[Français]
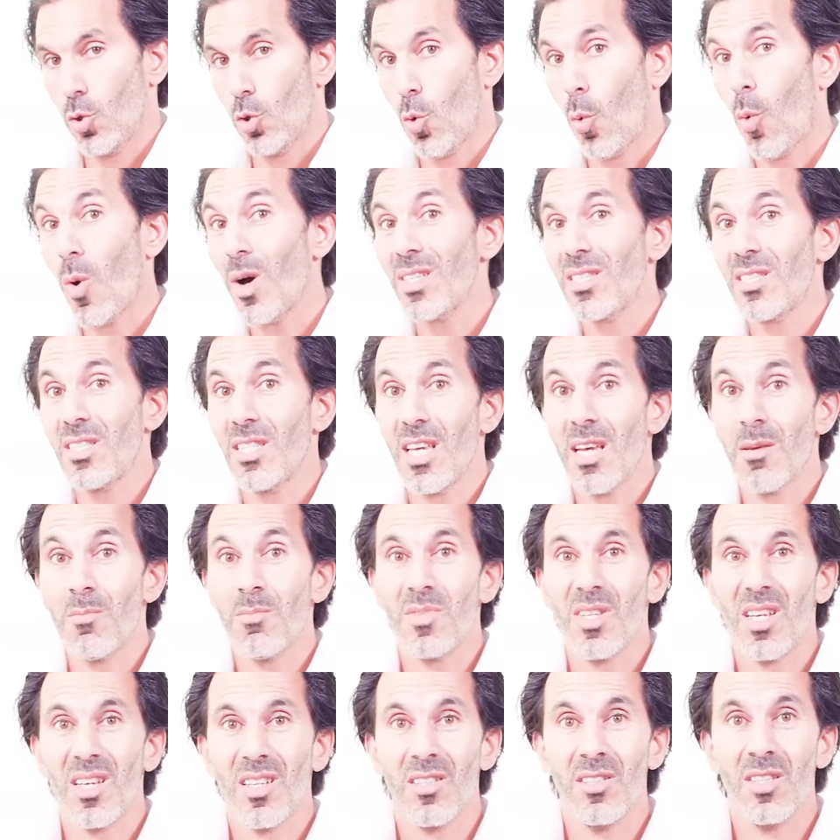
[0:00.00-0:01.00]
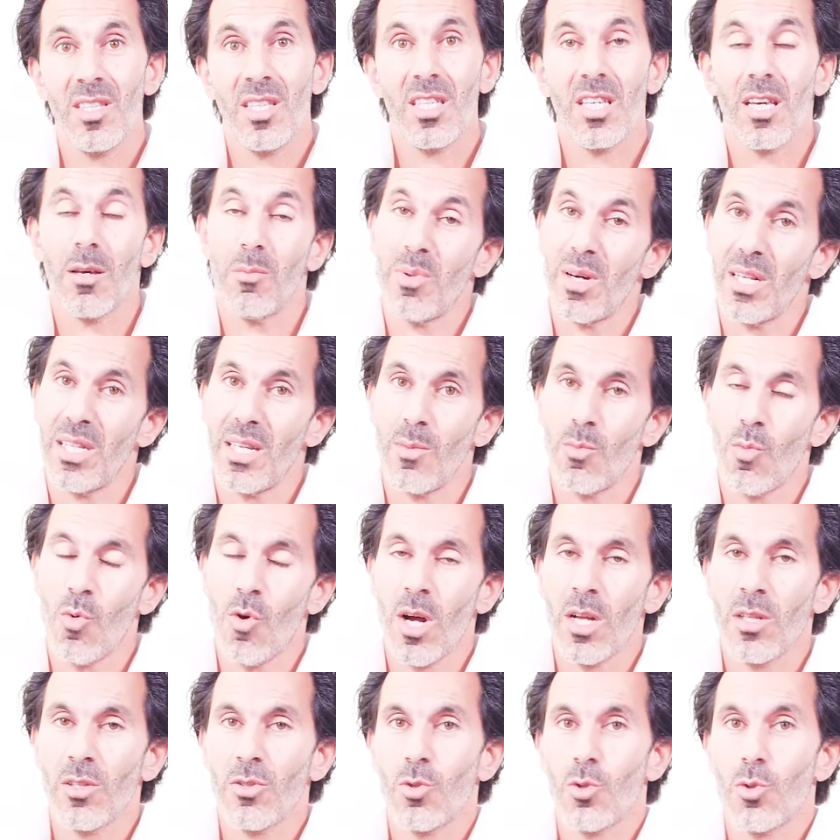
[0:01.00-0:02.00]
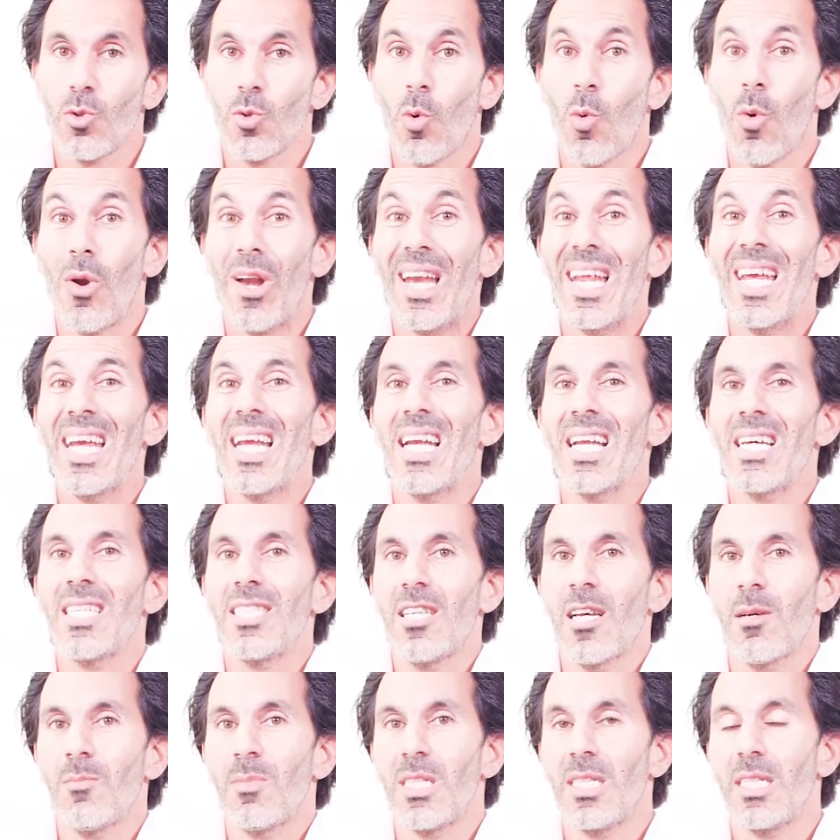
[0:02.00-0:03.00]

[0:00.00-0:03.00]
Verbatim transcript: Troisième technique, et pas des moindres, ce sont les lasers